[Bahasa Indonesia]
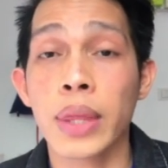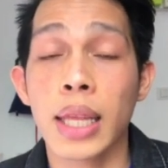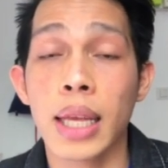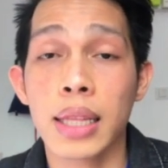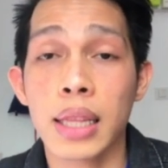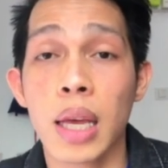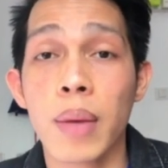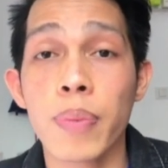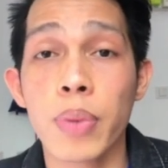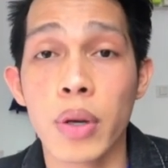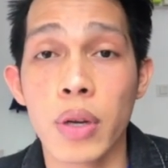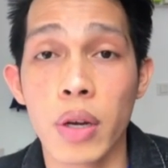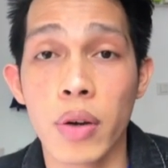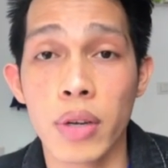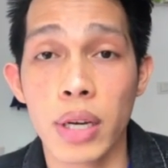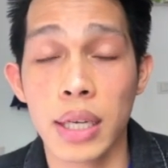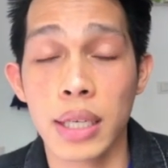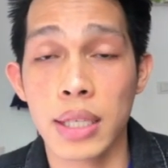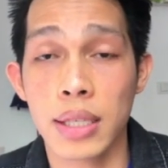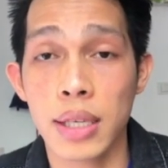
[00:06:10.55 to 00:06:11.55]
Tapi
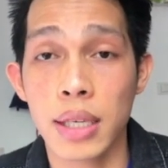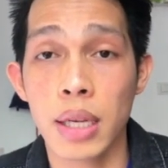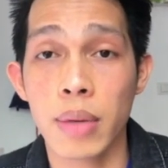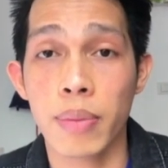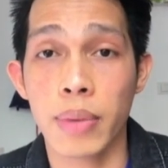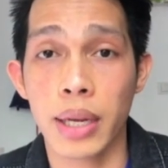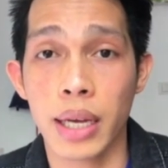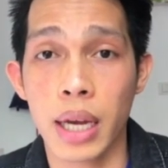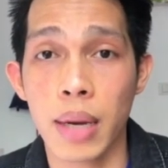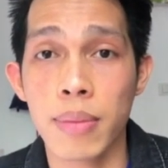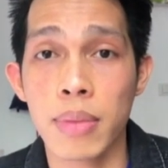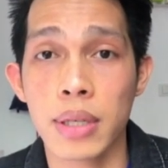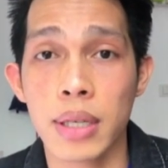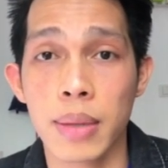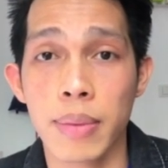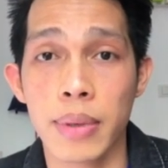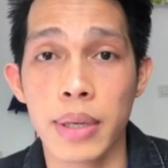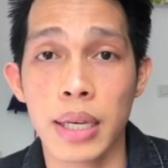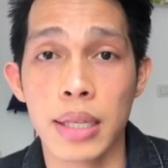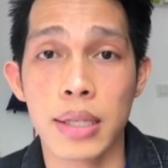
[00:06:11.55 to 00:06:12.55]
orang-orang di sini mereka
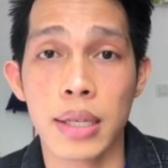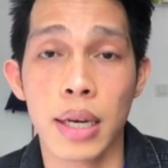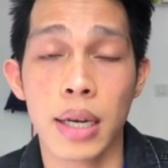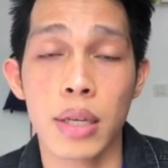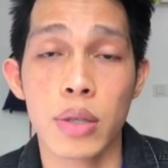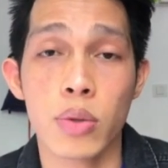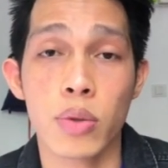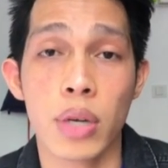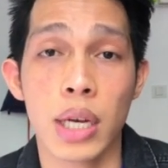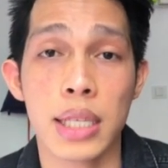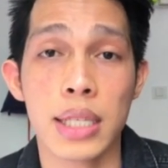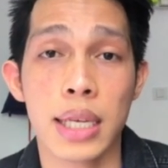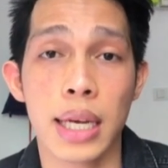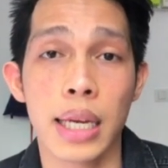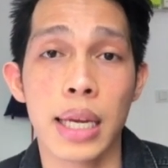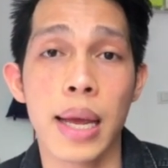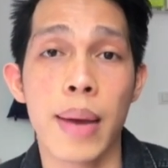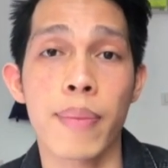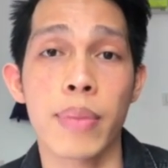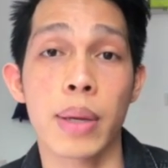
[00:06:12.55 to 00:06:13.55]
benar-benar sekali, suka
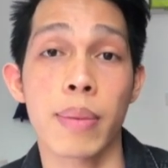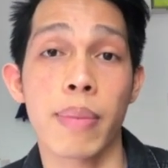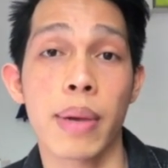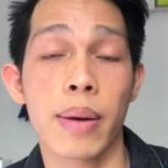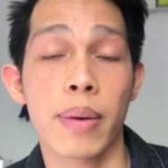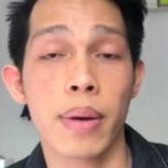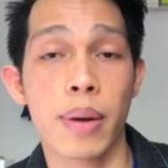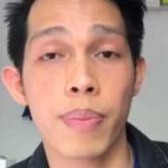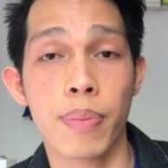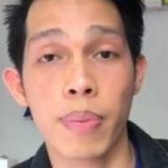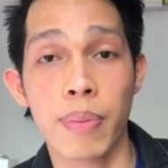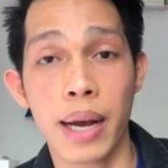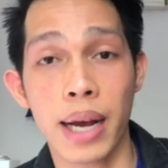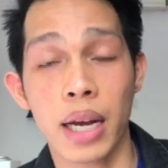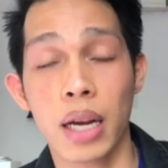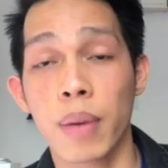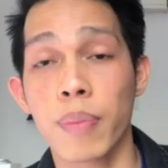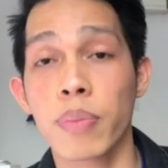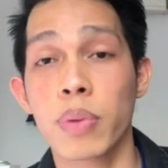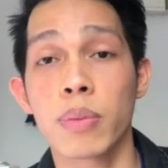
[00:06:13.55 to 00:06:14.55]
sekali ambil ma
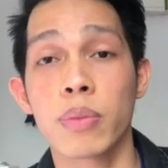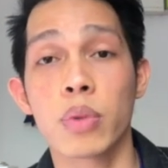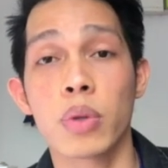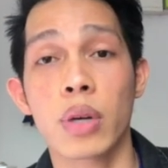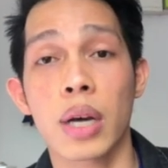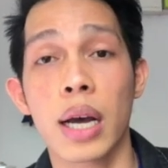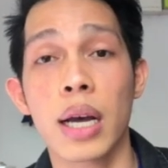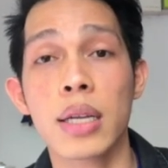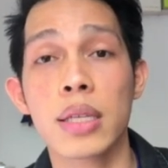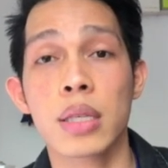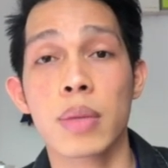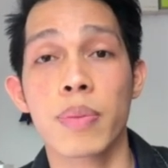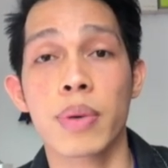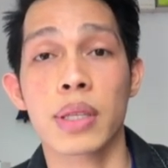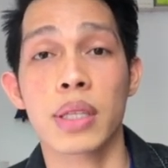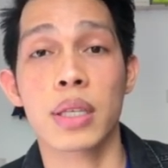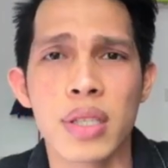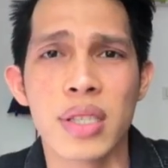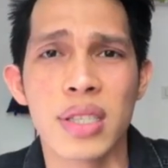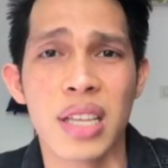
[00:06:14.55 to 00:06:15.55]
makanan pembuka
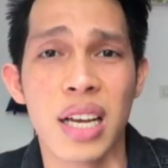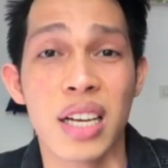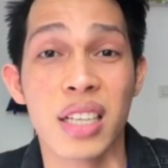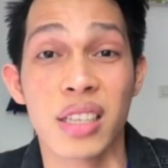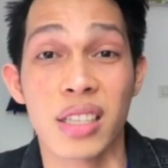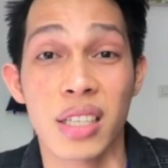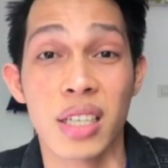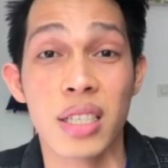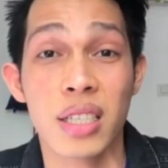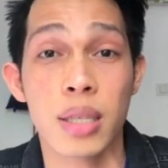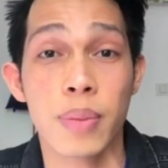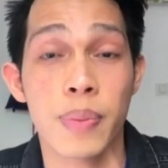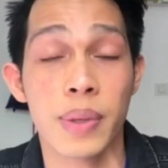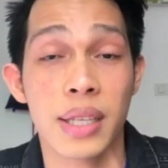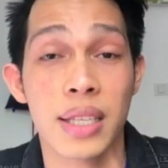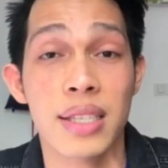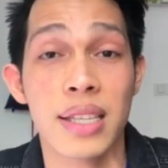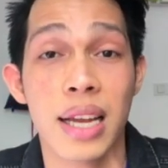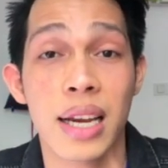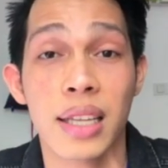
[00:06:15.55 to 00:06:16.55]
seperti starter, seperti
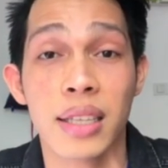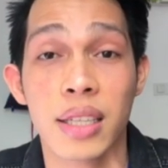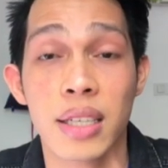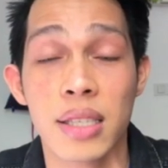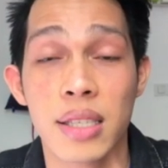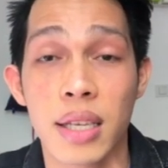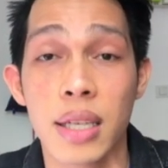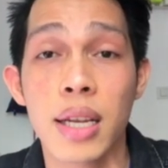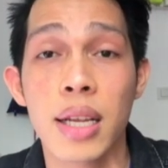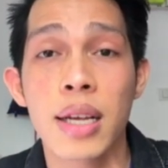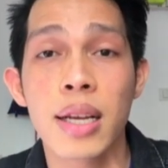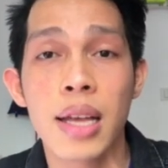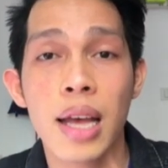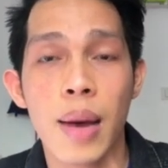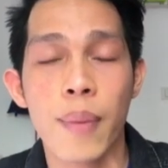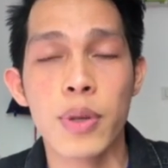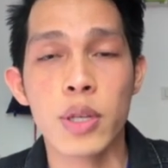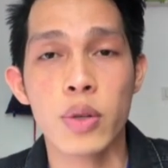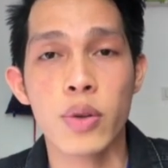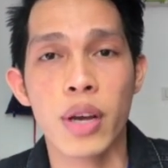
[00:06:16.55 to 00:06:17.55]
salad kecil.
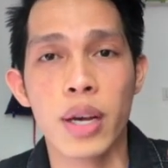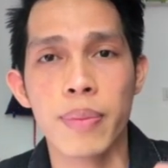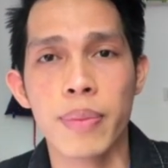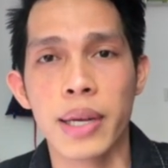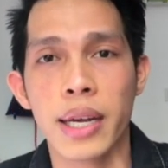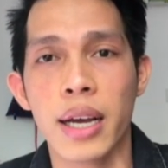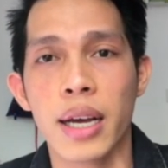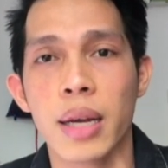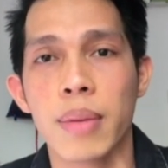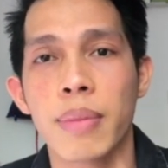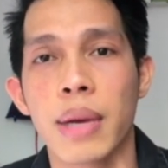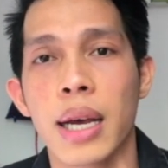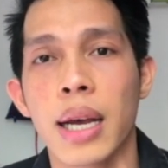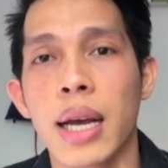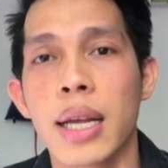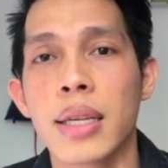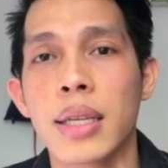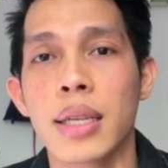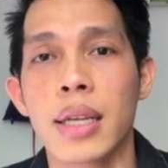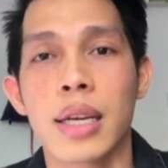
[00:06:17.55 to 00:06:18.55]
Habis itu kan mereka akan makan
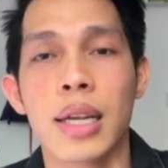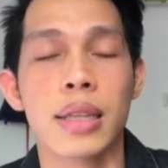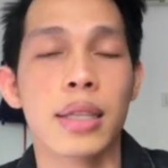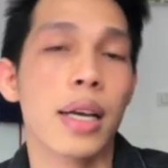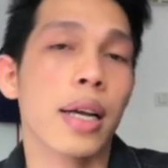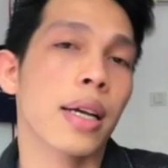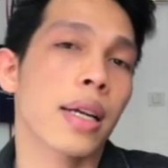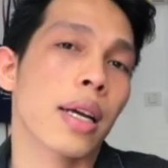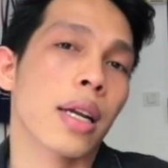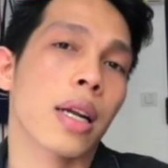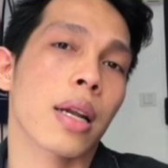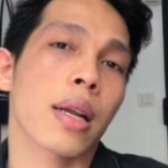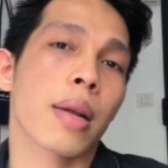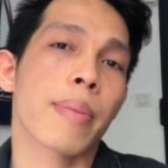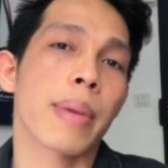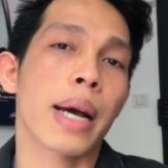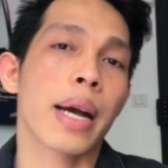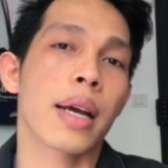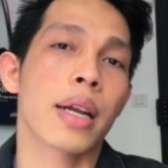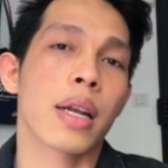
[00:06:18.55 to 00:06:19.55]
dan nanti akan ada
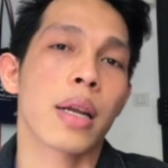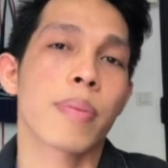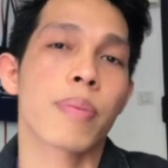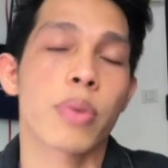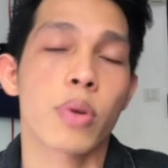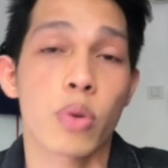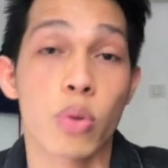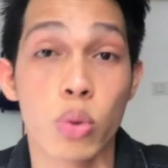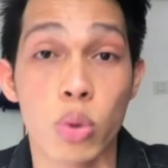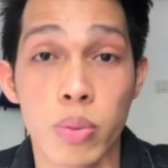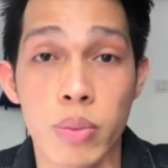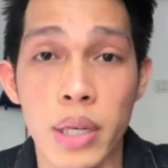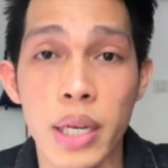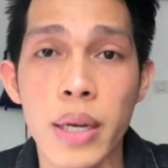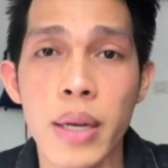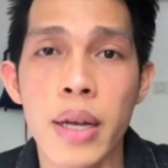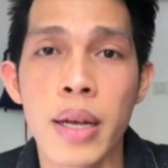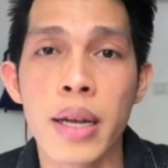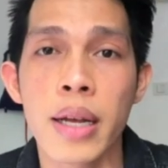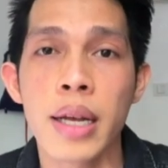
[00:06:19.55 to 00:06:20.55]
makanan penutupnya
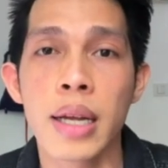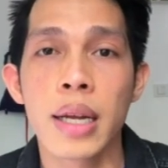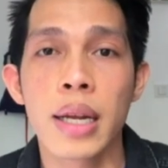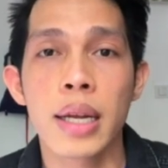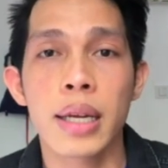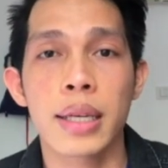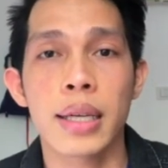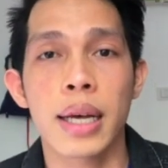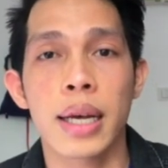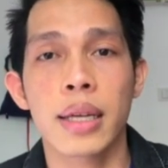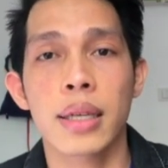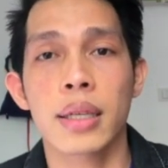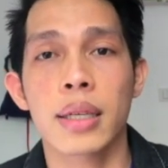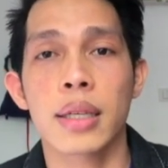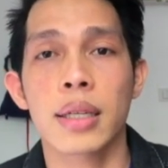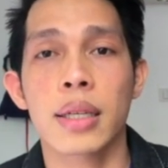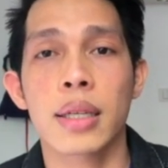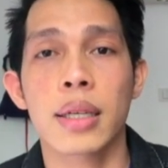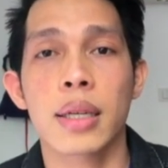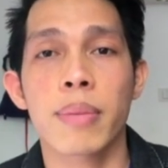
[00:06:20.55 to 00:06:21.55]

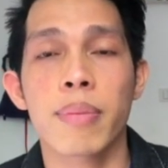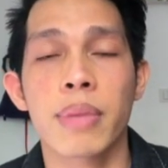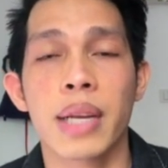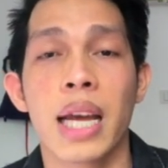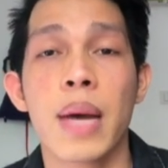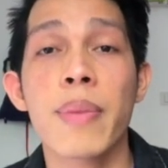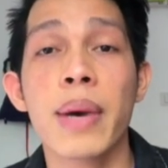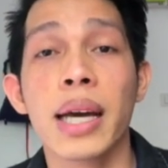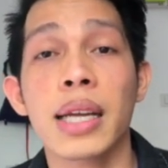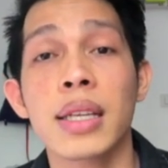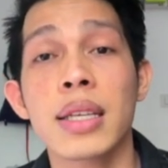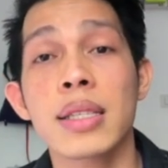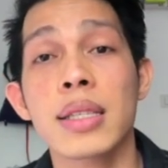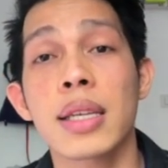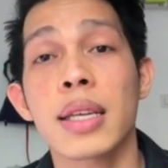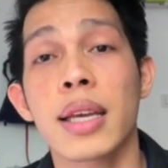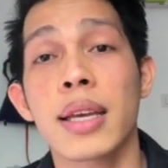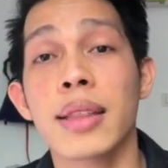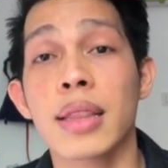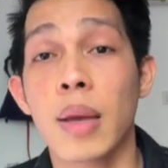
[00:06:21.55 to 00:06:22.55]
dan mereka makannya
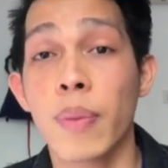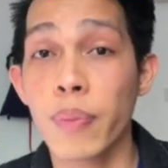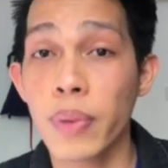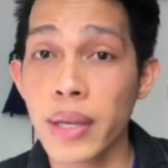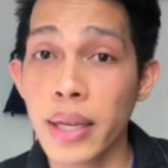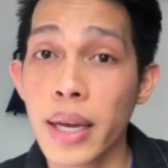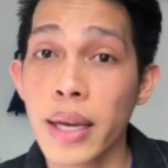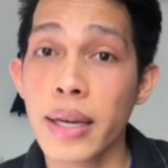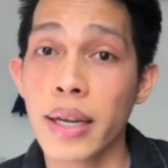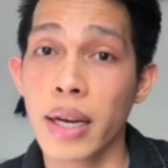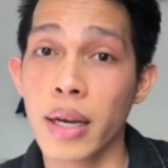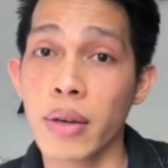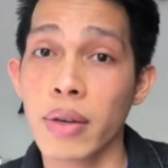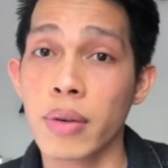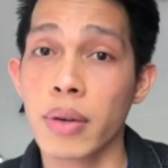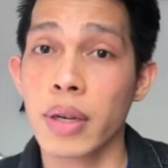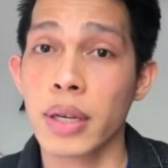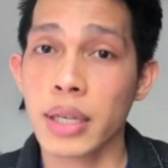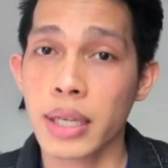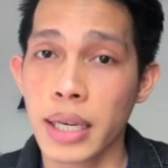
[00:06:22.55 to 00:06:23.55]
sedikit tapi ya dengan
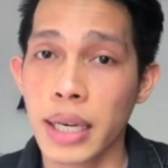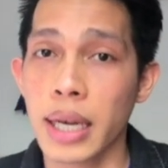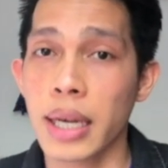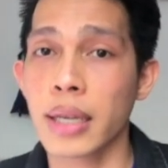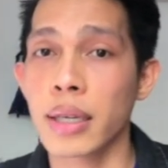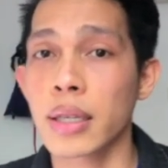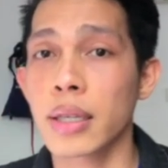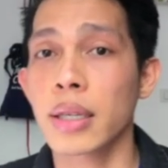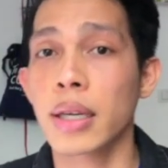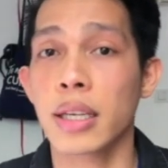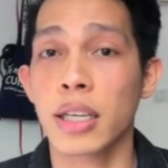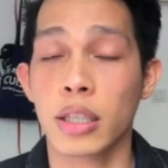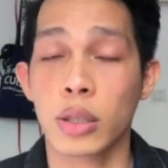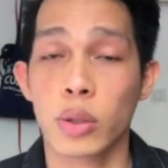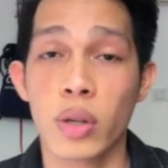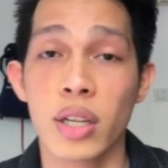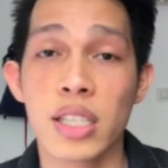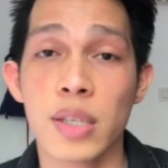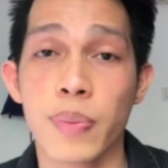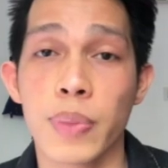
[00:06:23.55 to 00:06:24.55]
dengan
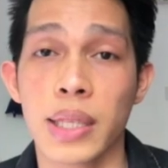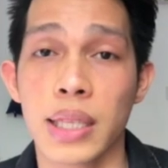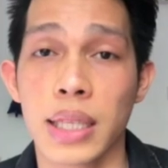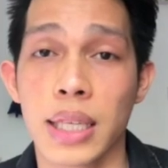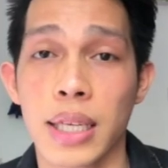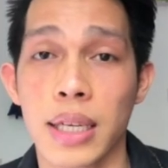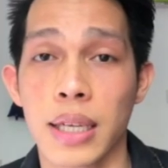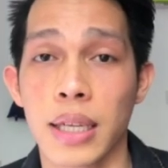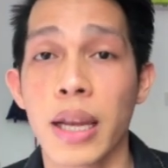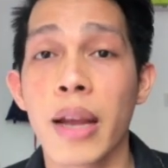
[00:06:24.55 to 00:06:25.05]
ritual seperti ini